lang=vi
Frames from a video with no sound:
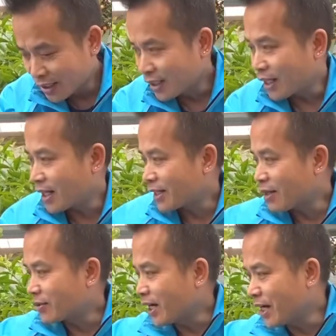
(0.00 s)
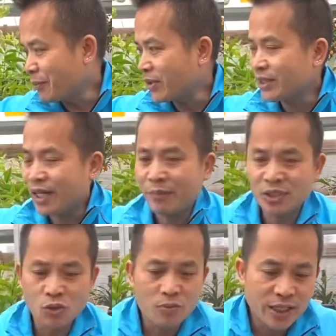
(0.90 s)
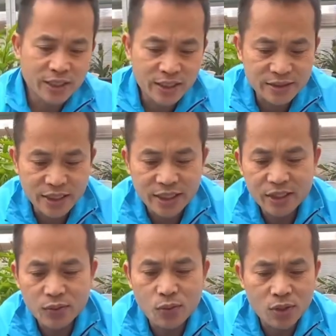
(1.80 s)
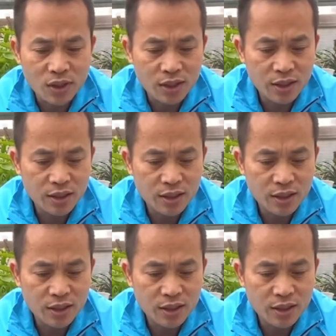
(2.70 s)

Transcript: à, đồng thời mình có thể mình dùng bằng cái tờ giấy của